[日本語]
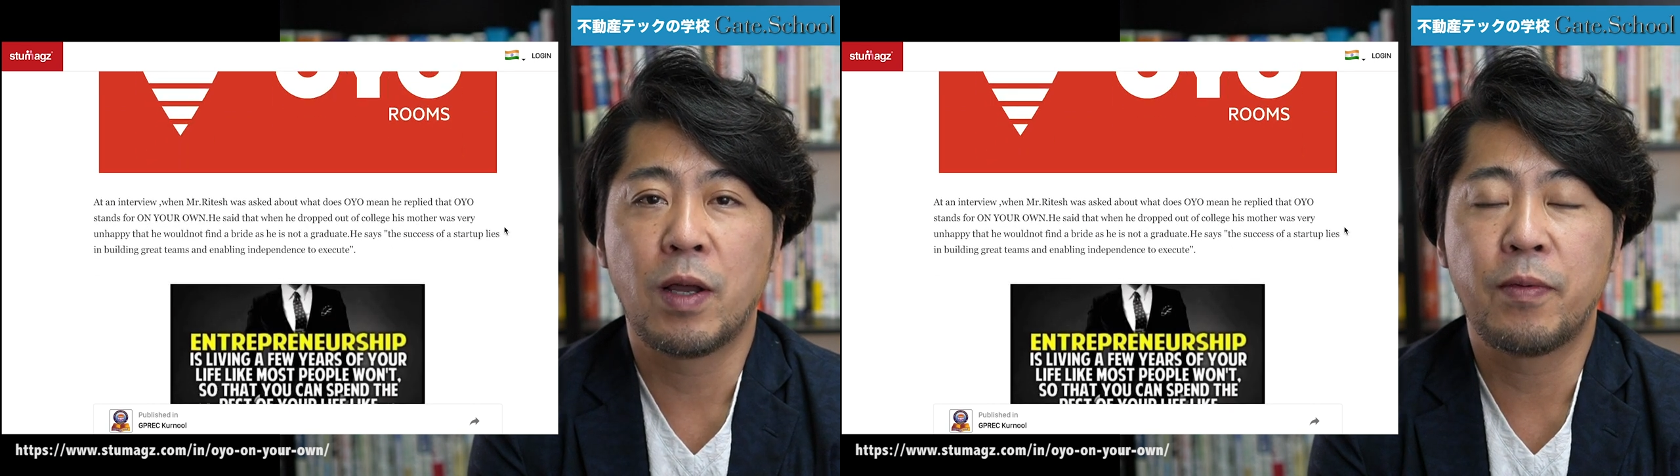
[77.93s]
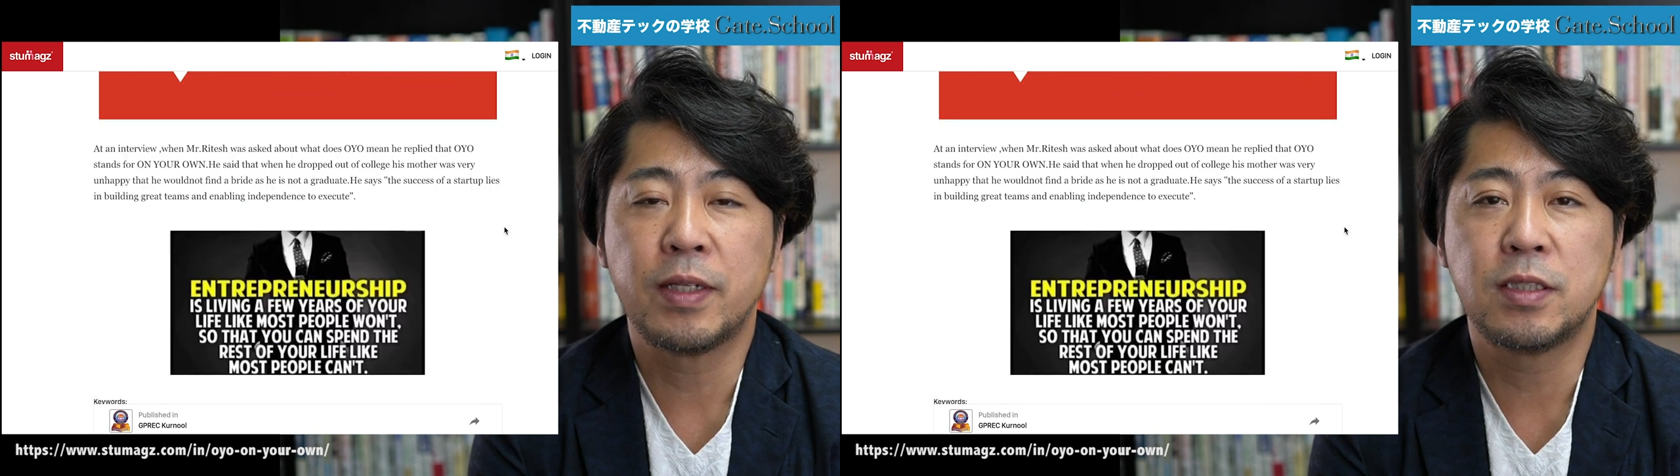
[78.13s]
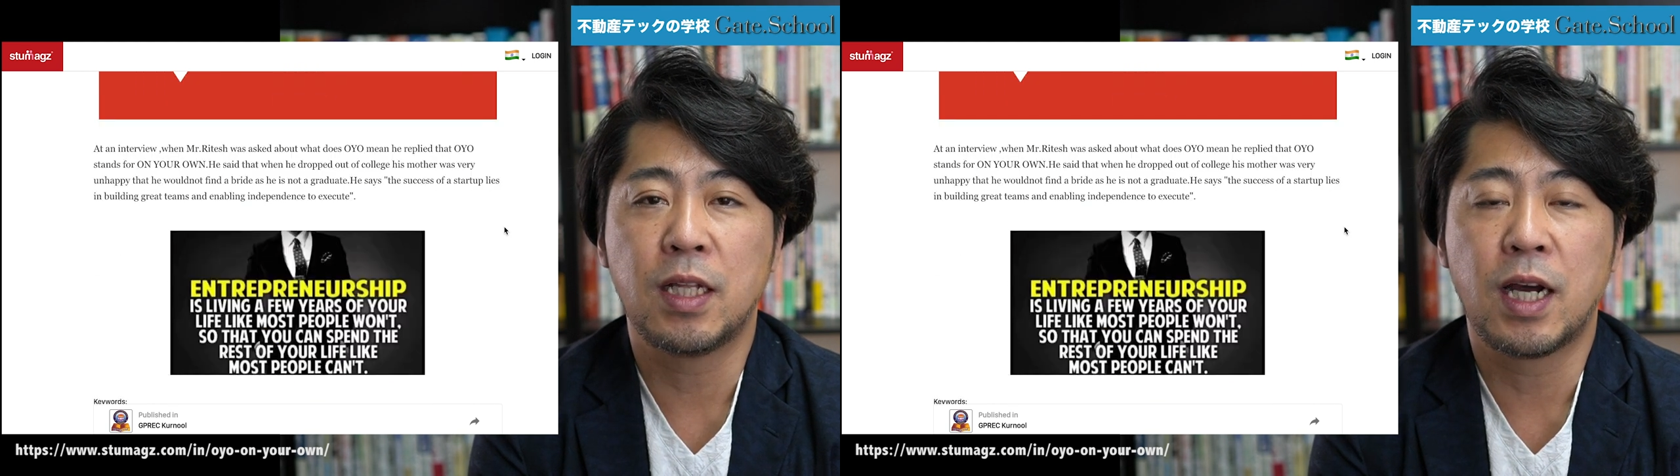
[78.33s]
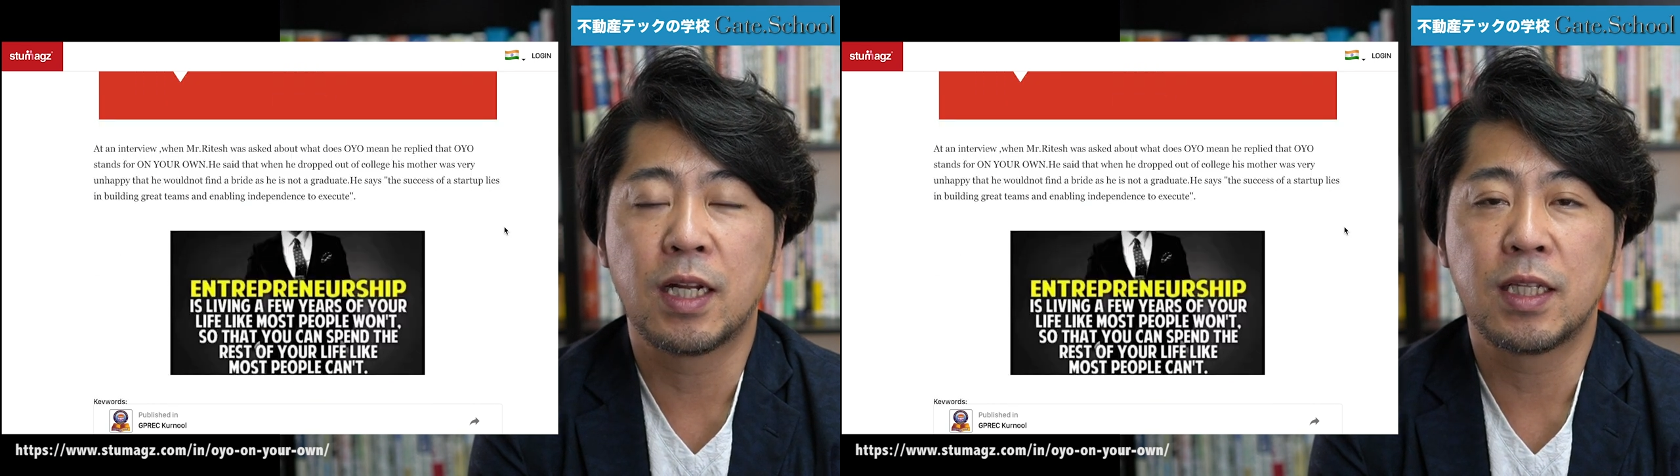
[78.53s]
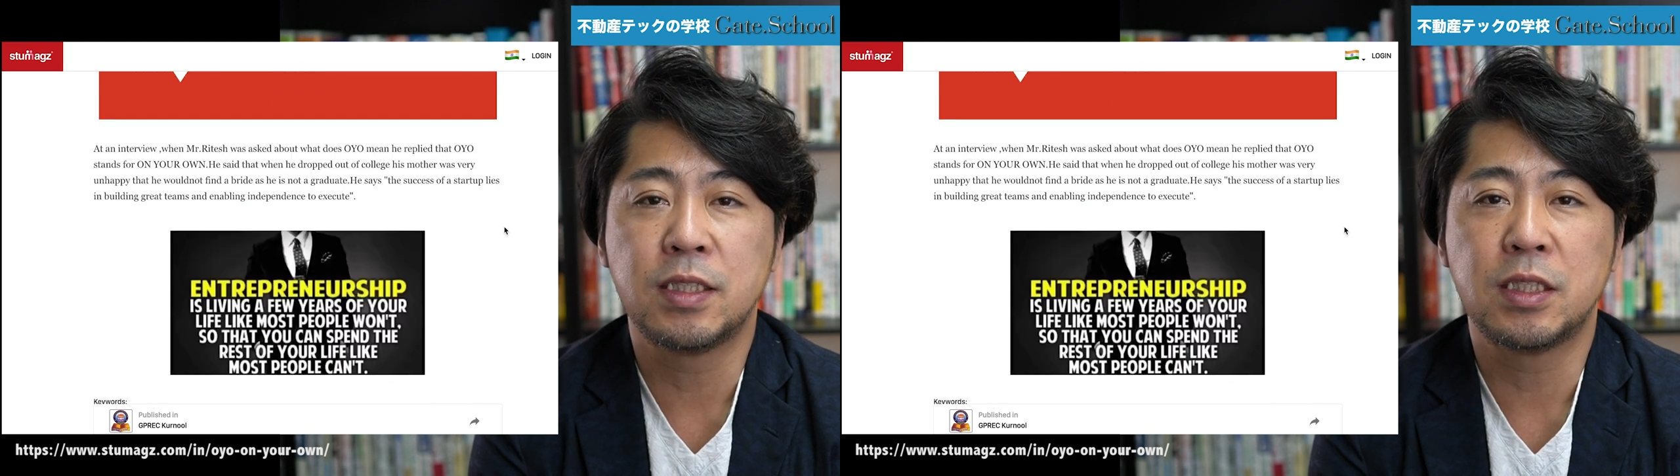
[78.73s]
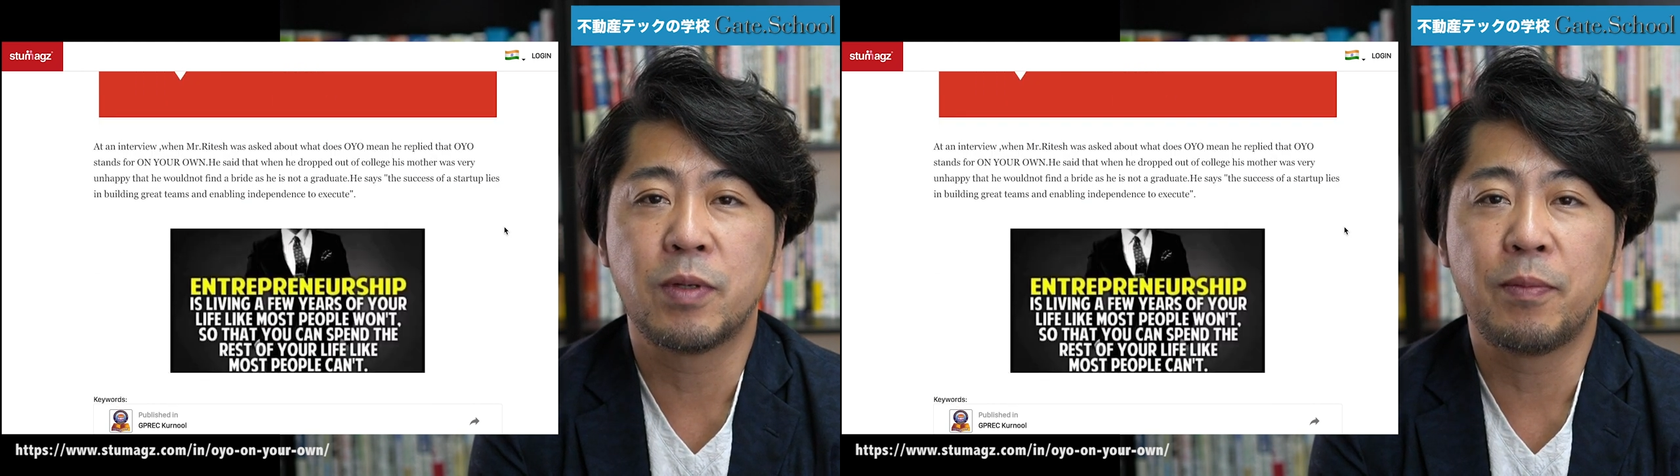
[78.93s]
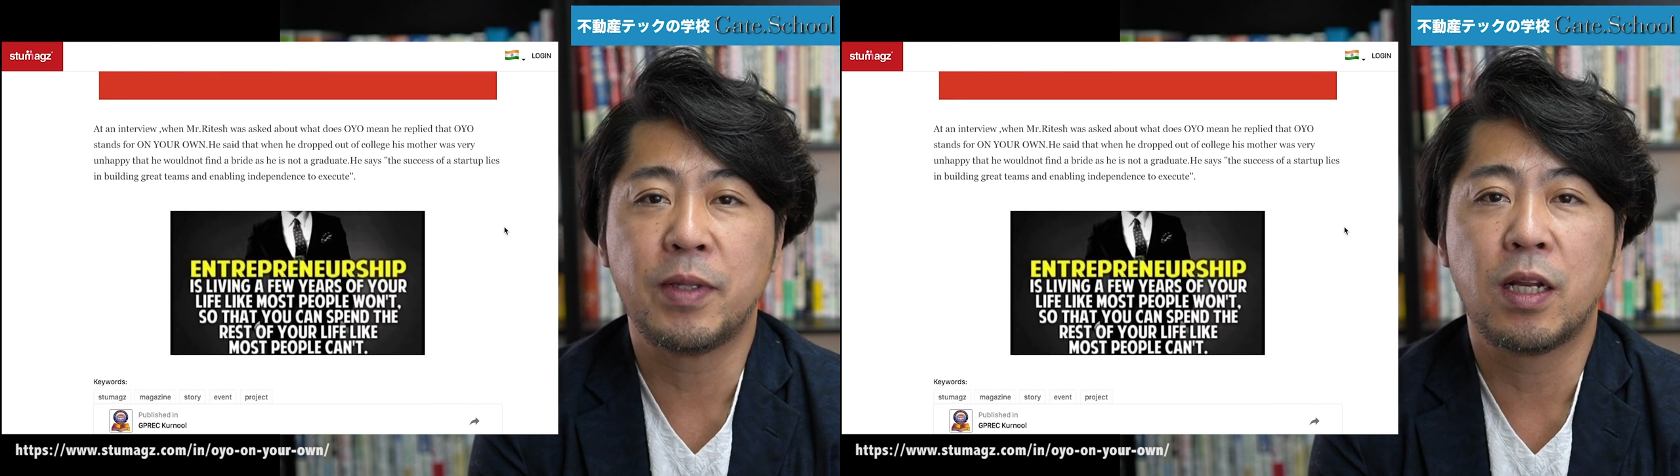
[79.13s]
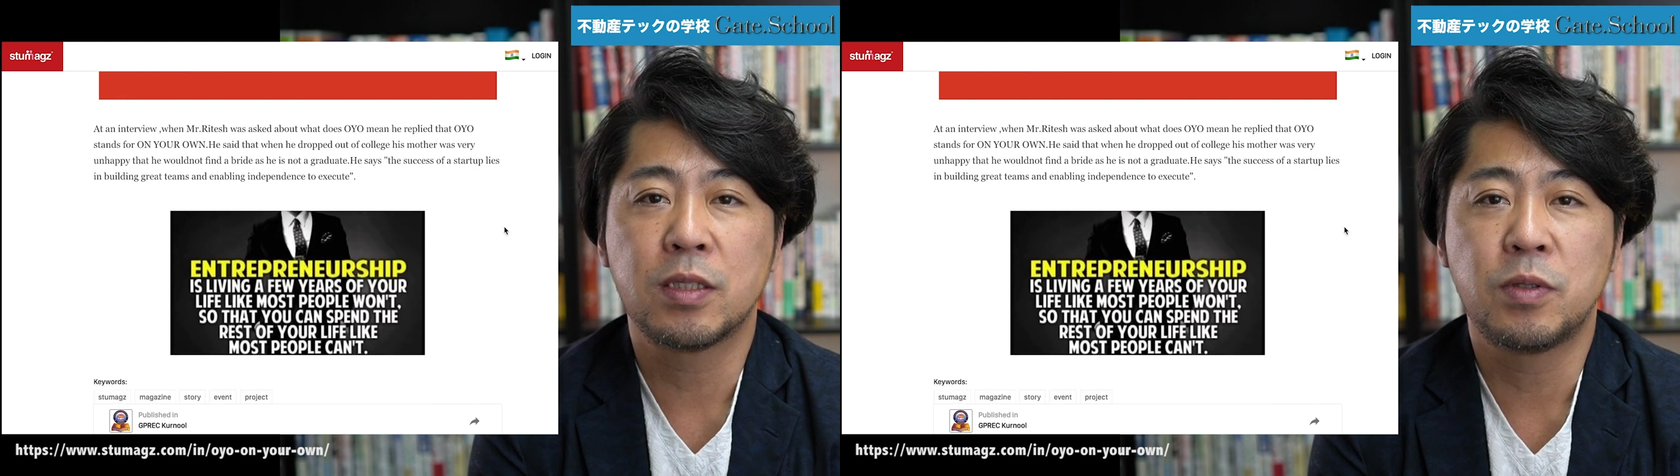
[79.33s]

Wi-Fi ついてなかった実はみたいな、